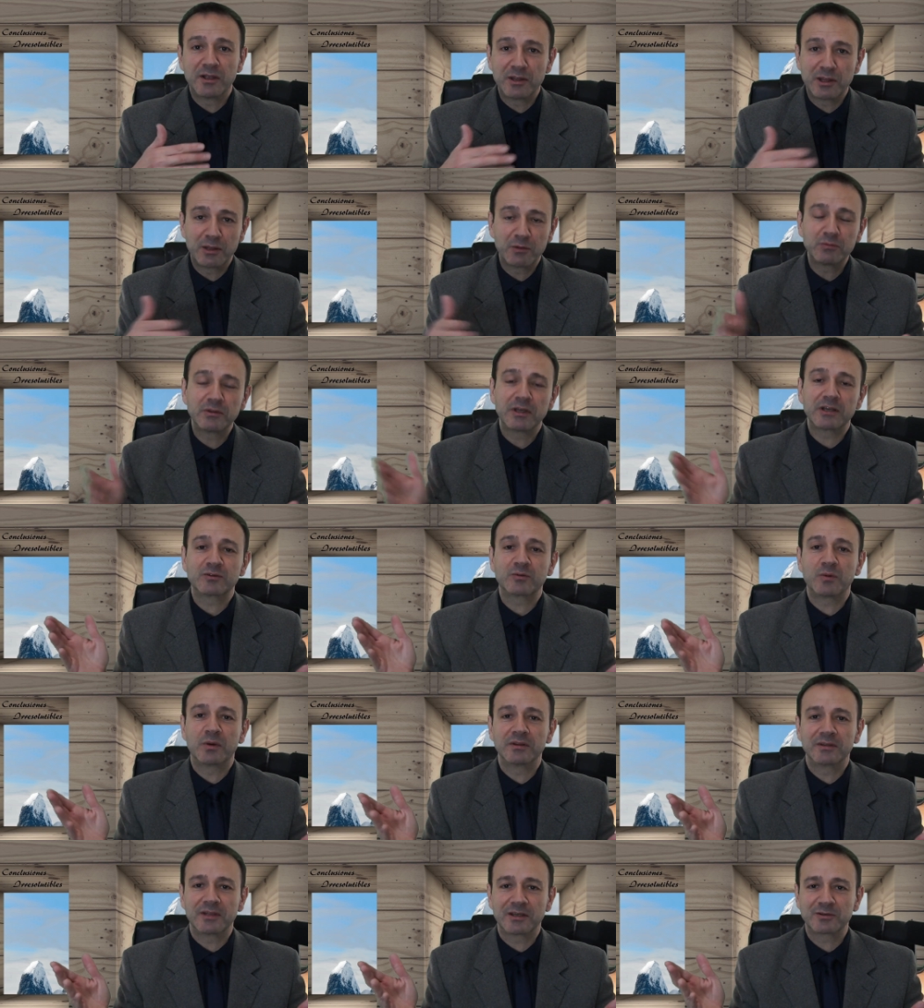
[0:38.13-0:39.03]
y de unas
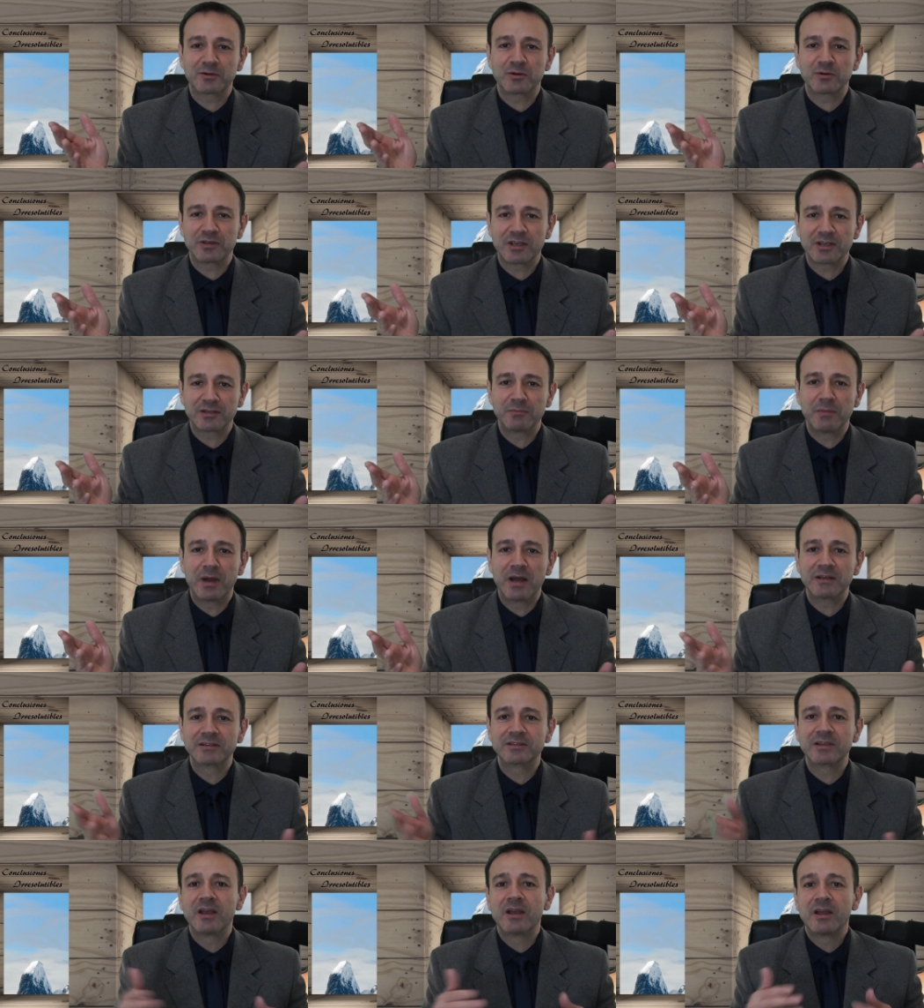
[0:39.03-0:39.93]
cuantas cosas
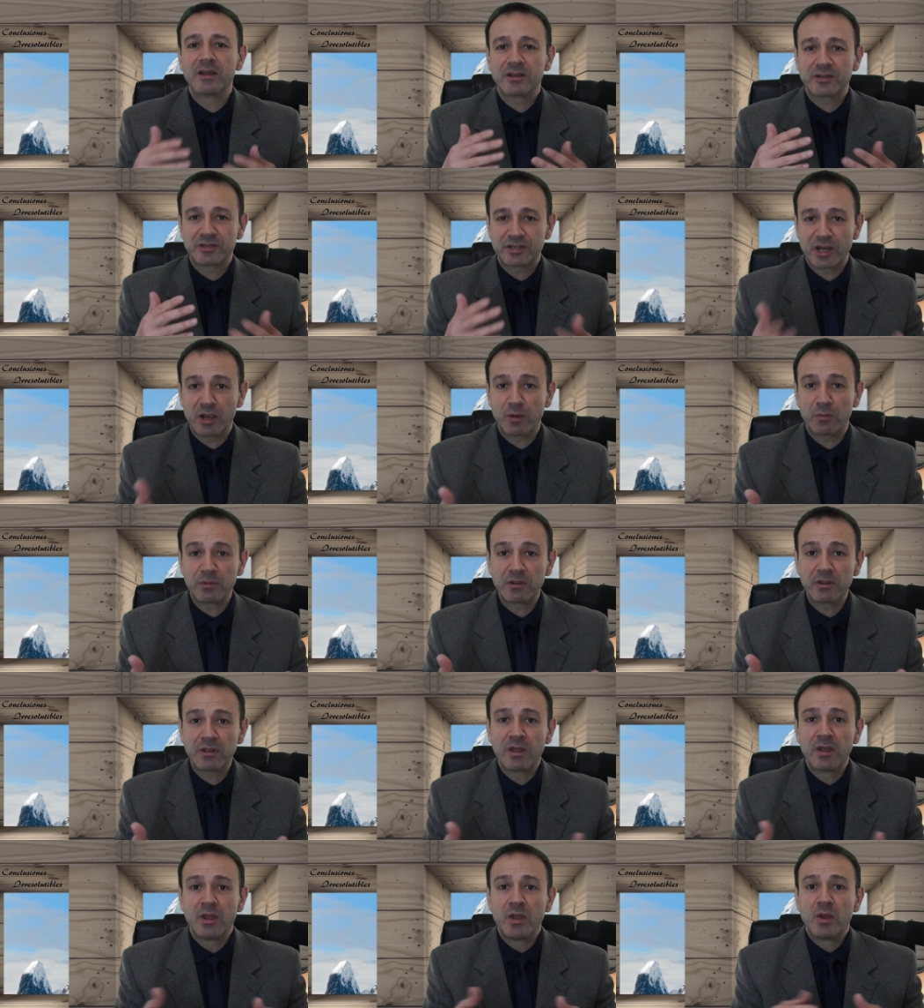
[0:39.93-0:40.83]
más,
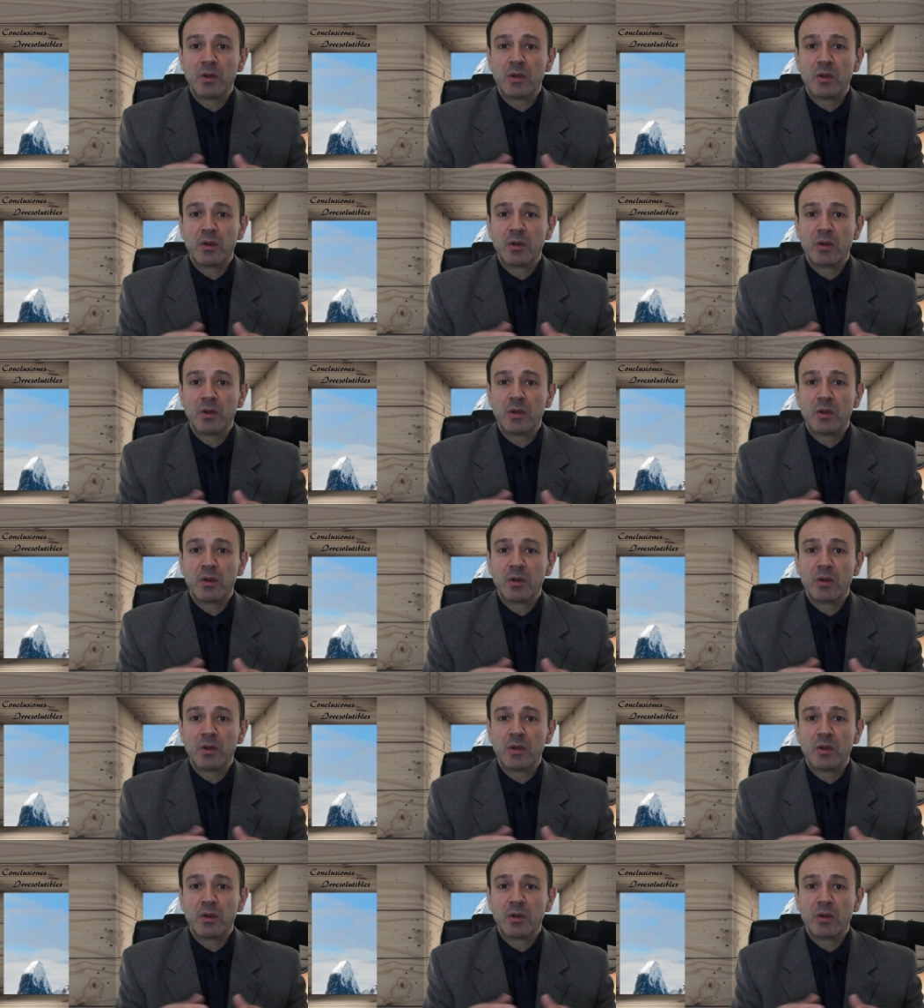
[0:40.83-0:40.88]
Xiaomi,